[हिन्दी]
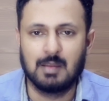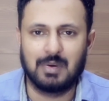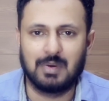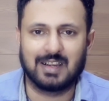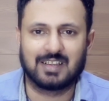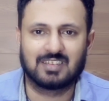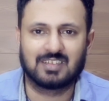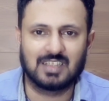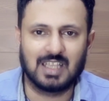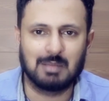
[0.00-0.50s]

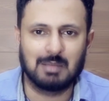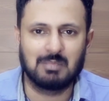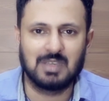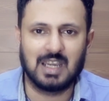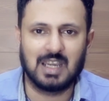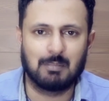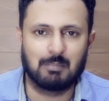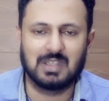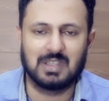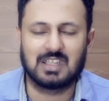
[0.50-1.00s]
पाकिस्तान
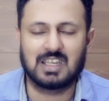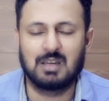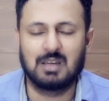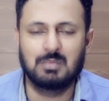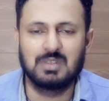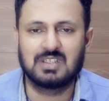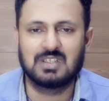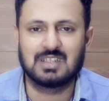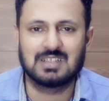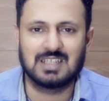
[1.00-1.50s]
में आप पंद्रह
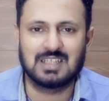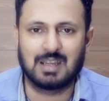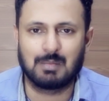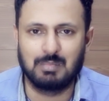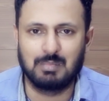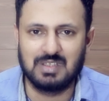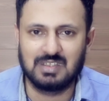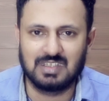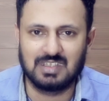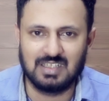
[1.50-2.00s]
बीस हजार
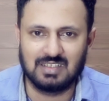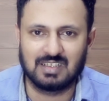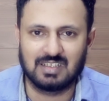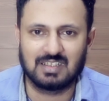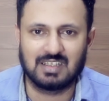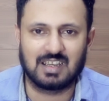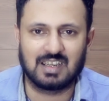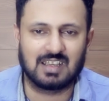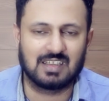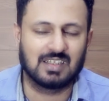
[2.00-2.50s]
तीस
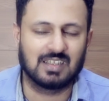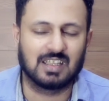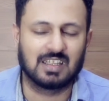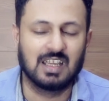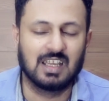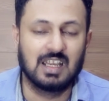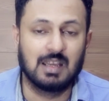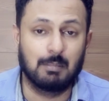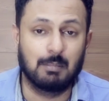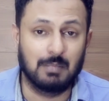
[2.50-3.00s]
हजार के
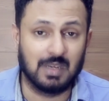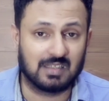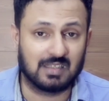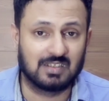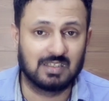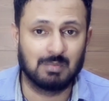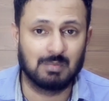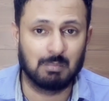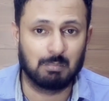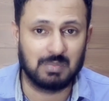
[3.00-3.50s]
साथ
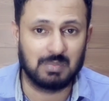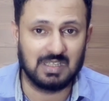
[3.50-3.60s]
मैक्सिमम